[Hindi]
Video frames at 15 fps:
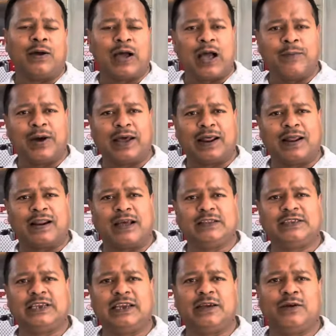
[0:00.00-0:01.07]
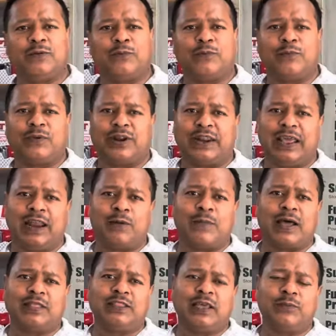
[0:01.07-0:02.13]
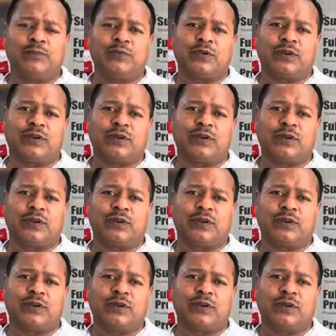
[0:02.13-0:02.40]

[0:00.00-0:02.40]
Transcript: हमारा रांची रेल माध्यम